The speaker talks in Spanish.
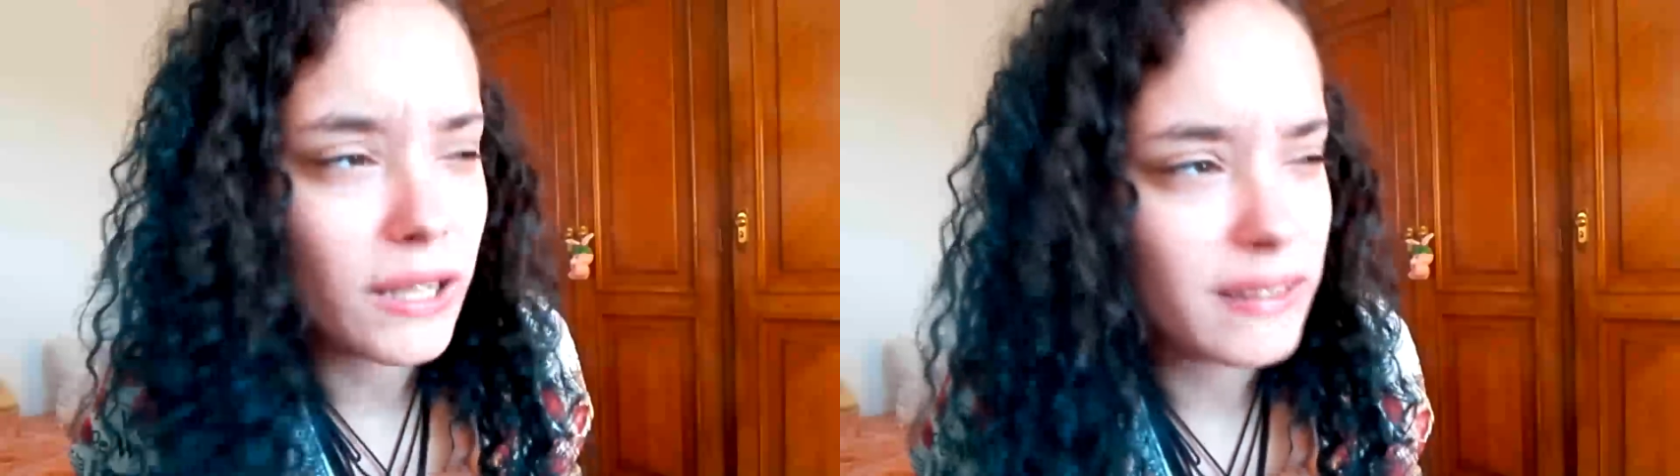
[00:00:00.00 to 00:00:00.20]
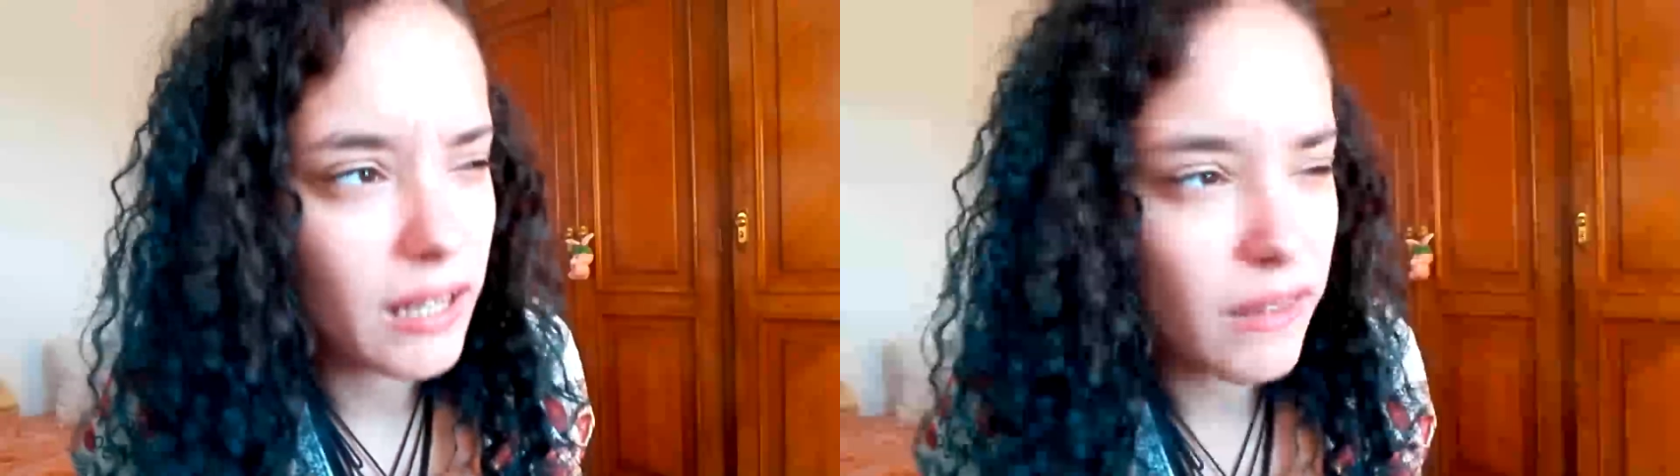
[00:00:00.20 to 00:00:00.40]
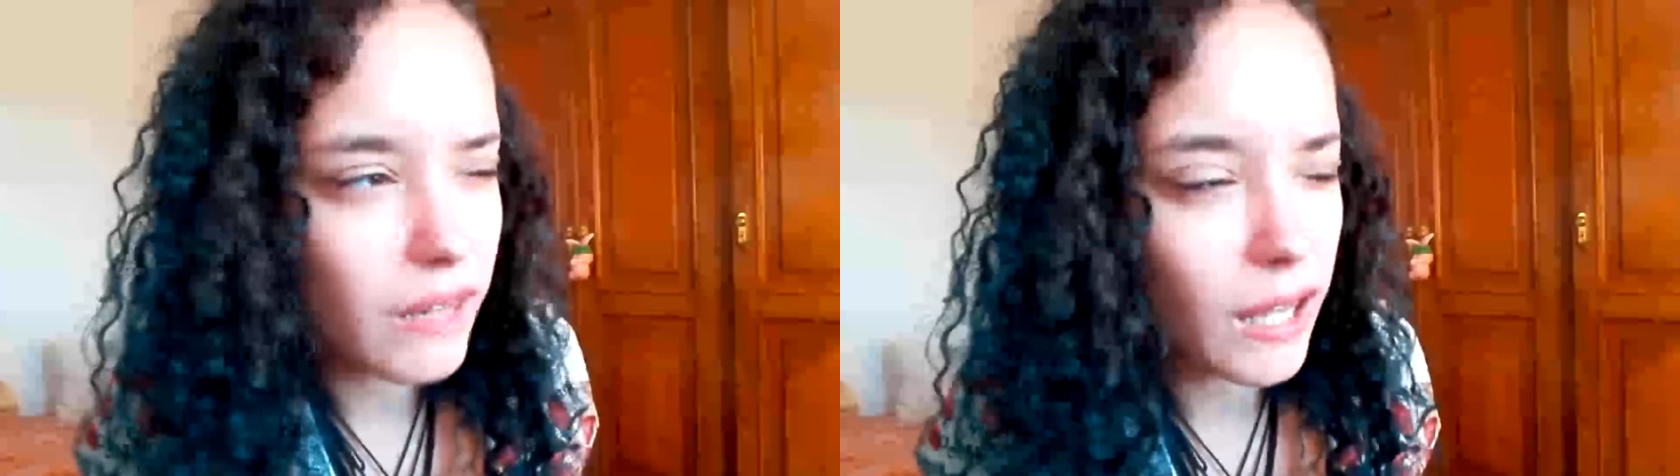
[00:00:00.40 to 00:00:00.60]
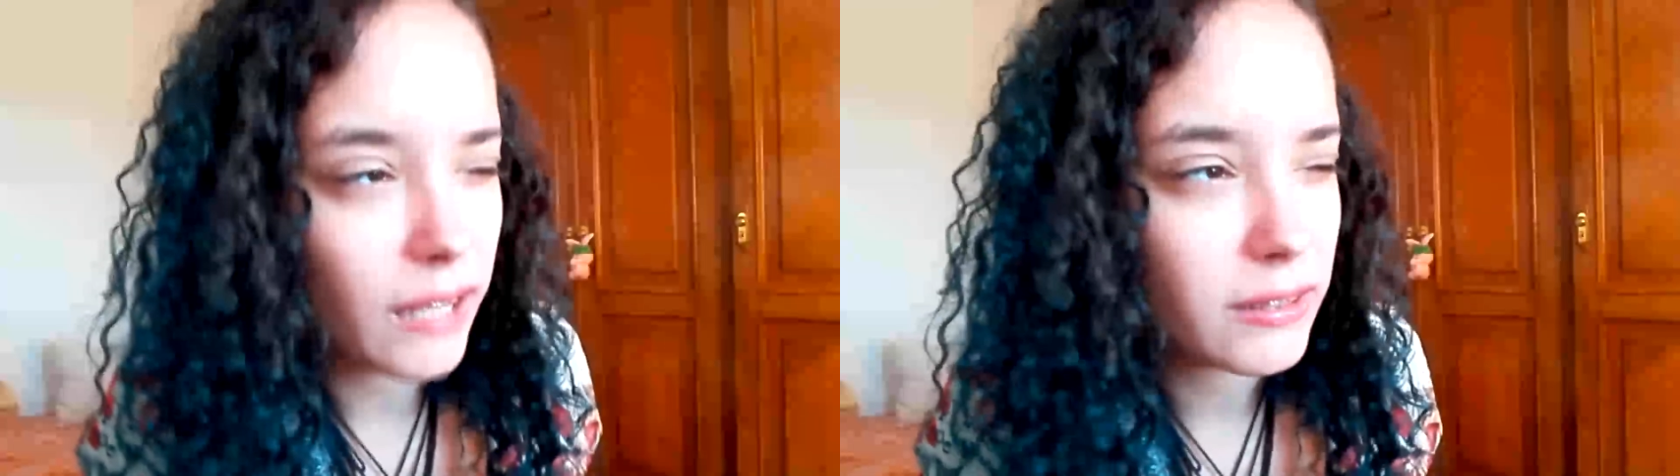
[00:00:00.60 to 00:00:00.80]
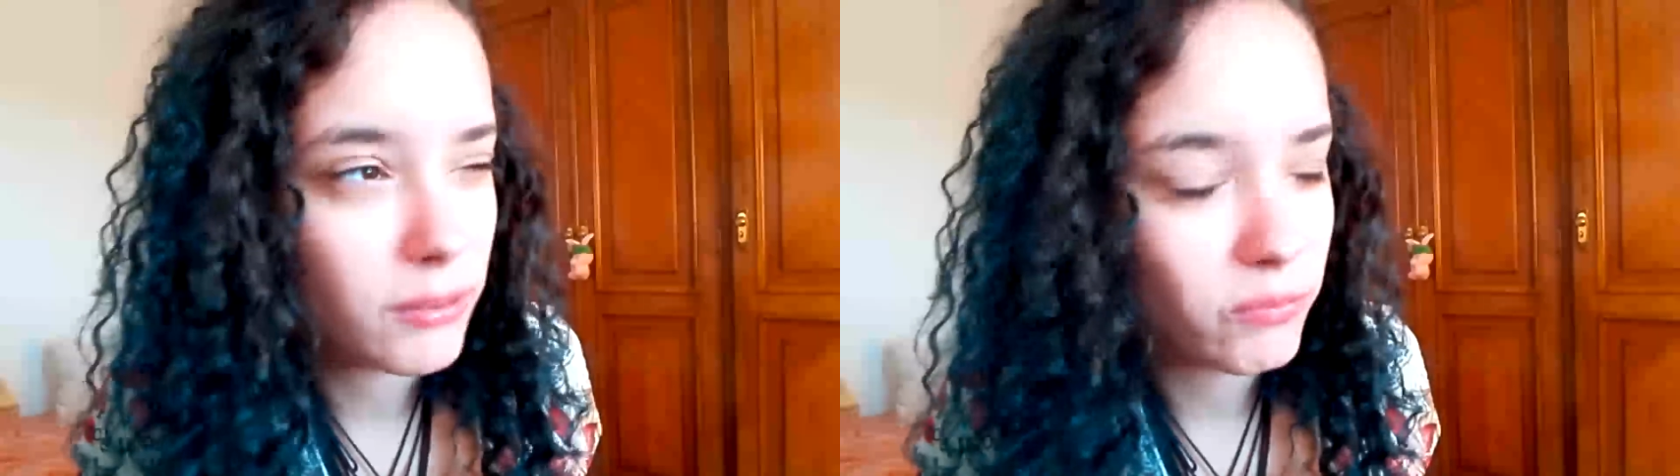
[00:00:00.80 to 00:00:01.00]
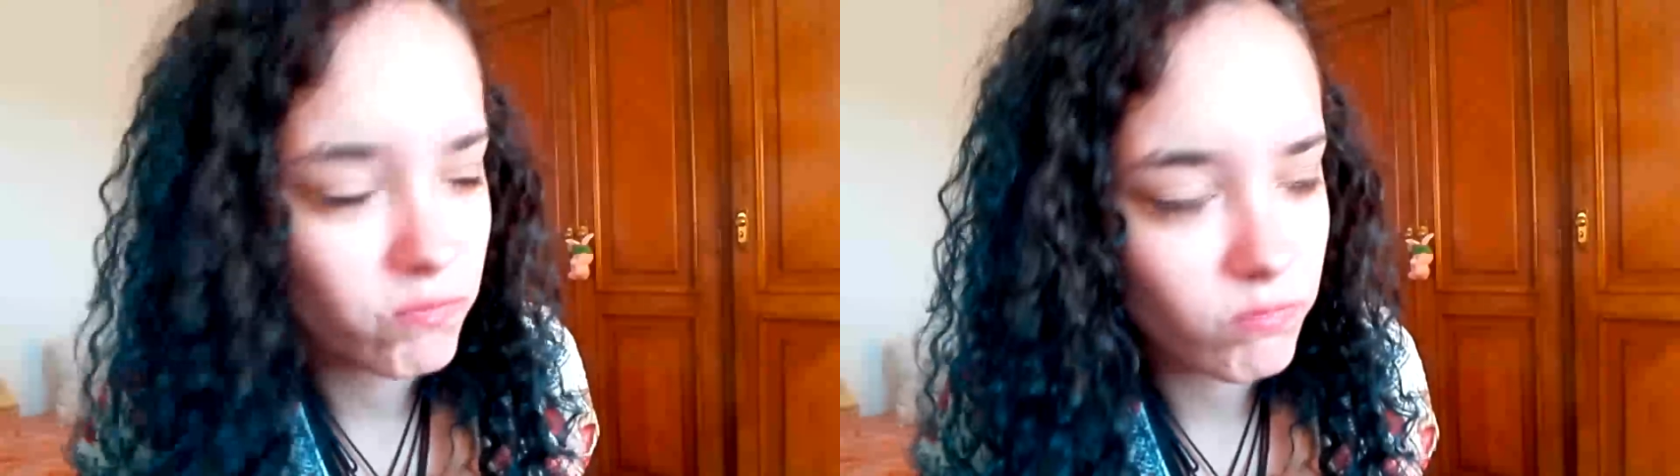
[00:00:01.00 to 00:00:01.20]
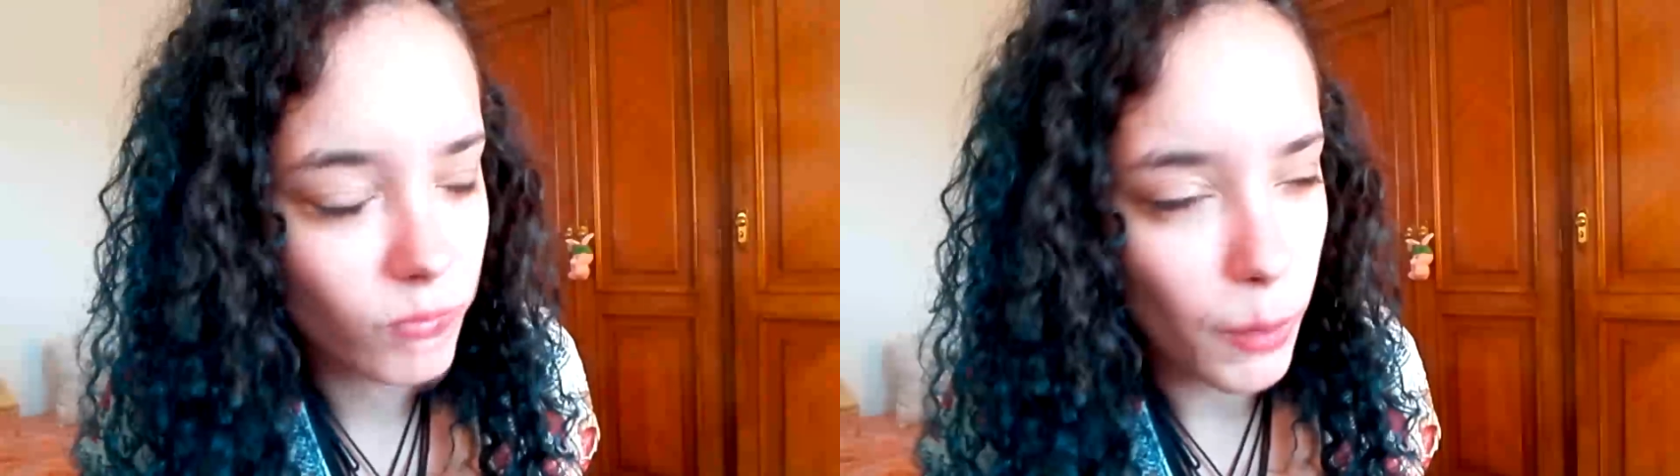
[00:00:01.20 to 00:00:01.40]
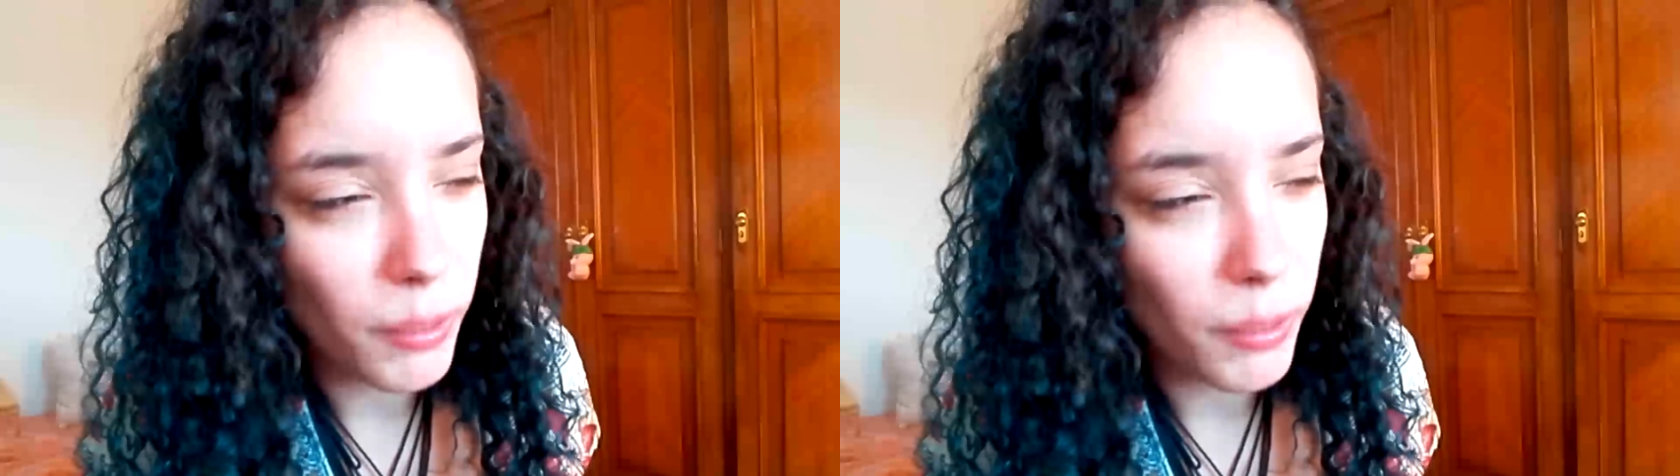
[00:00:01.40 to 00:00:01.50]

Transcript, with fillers: serie de likes. Mm, a